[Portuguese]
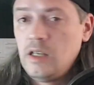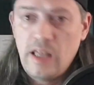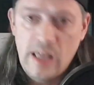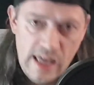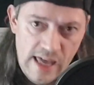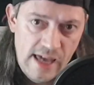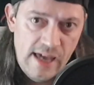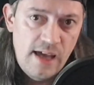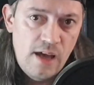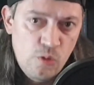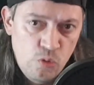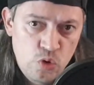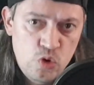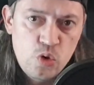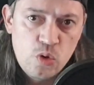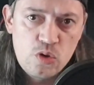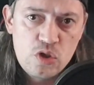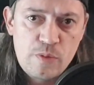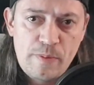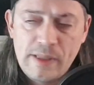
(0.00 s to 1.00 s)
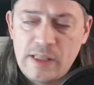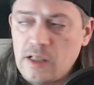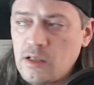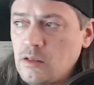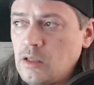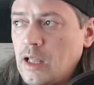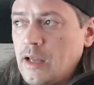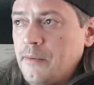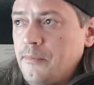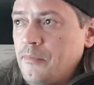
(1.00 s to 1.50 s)
É um jogo
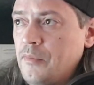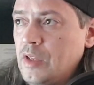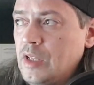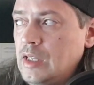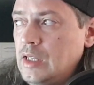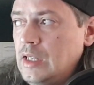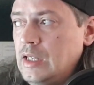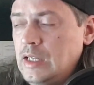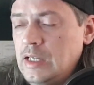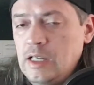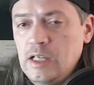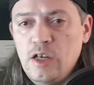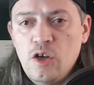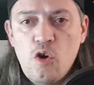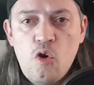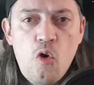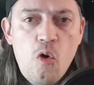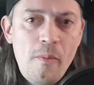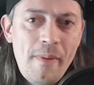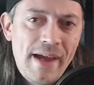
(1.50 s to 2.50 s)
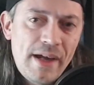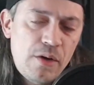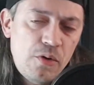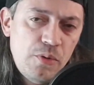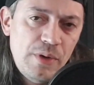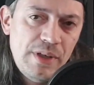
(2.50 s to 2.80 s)
espetacular. Como é que o